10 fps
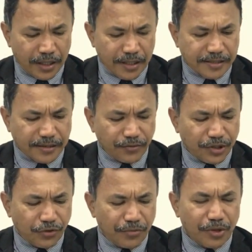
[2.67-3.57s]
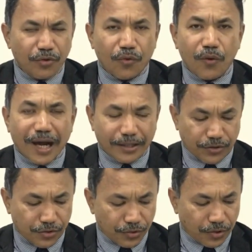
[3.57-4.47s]
Lição de número
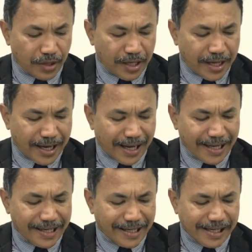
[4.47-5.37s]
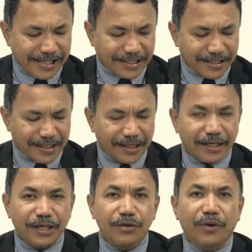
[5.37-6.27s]
4: A Igreja
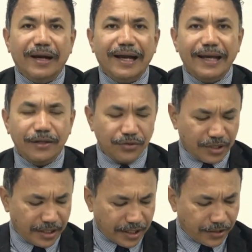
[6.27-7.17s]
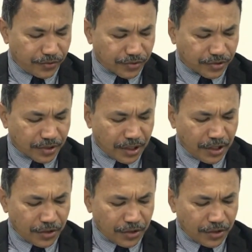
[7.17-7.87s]
e o Reino de Deus.